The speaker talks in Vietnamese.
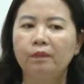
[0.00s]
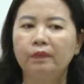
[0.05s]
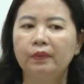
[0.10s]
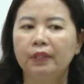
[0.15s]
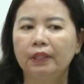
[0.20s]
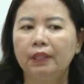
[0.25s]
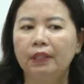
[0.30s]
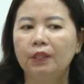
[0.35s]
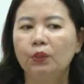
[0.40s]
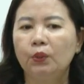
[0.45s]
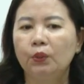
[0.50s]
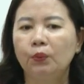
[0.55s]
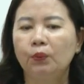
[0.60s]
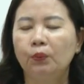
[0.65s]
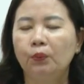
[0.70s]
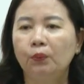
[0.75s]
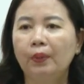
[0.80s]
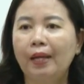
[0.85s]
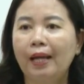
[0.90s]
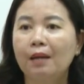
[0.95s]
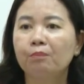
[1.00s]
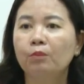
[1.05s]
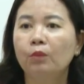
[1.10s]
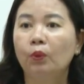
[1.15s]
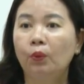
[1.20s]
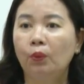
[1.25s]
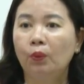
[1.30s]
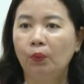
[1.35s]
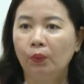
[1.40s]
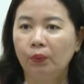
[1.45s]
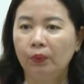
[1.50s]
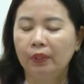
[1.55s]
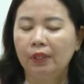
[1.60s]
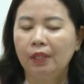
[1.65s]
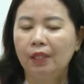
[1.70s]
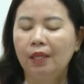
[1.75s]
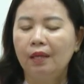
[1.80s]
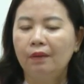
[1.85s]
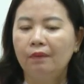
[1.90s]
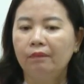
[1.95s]
với cái đội ngũ cán bộ hội
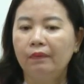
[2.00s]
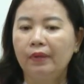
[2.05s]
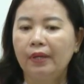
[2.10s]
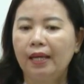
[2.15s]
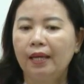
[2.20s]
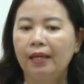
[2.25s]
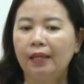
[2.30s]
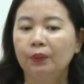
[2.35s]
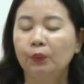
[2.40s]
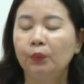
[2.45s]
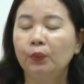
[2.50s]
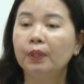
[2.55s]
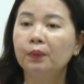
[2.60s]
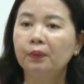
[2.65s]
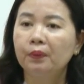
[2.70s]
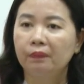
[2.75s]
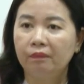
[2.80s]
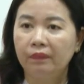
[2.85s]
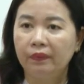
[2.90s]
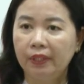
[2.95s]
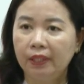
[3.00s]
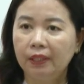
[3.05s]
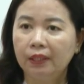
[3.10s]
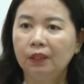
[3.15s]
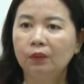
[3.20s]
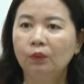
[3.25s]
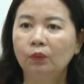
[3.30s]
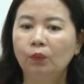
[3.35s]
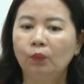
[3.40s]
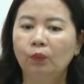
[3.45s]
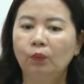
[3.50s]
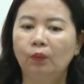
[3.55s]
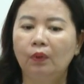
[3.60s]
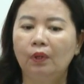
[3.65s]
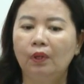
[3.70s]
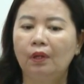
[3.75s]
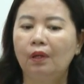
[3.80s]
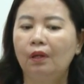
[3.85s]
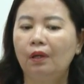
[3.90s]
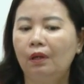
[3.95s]
và tuyên truyền viên của